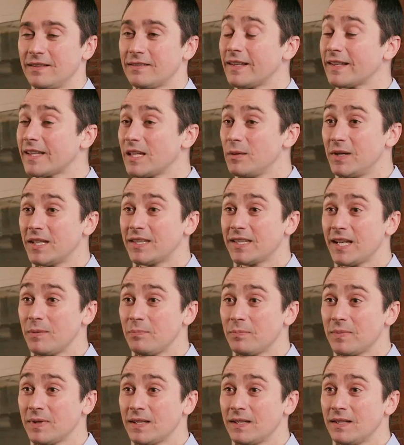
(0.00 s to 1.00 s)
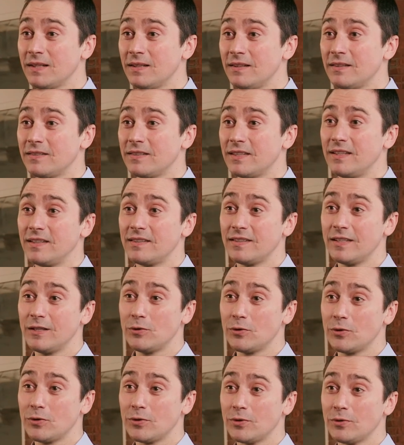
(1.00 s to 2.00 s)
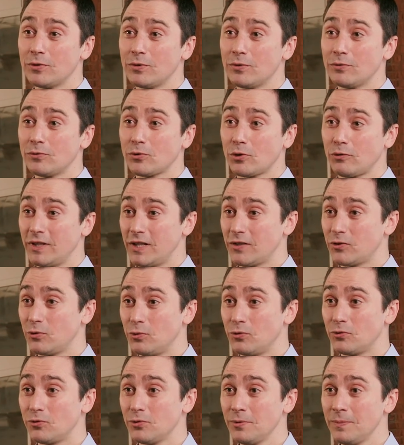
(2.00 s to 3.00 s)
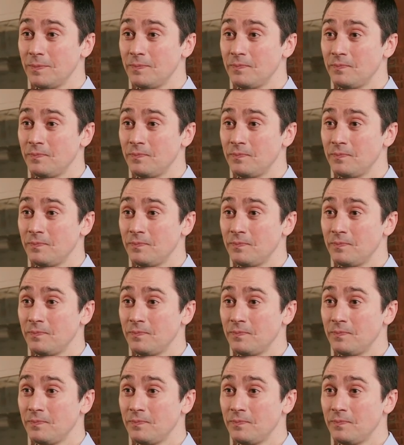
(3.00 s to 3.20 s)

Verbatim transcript: Cinquième étape, c'est d'essayer de trouver des solutions.